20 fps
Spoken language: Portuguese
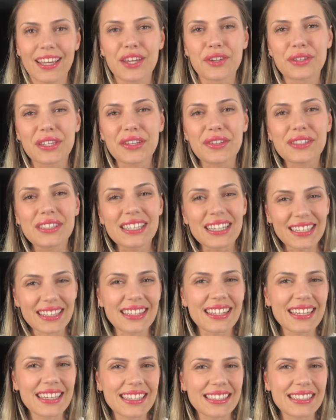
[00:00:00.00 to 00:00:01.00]
Eu tenho
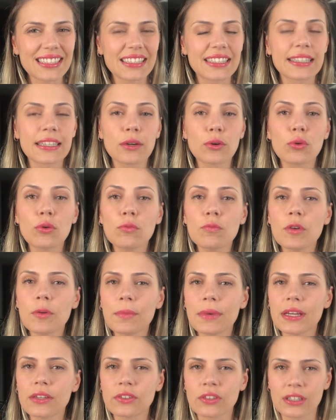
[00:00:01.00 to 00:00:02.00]
certeza que em algum
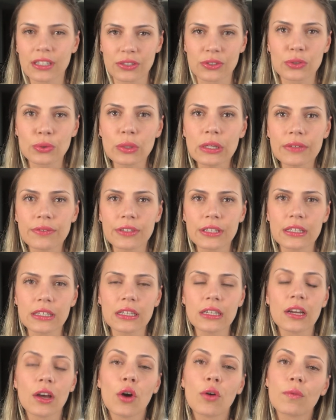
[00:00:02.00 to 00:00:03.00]
momento da sua vida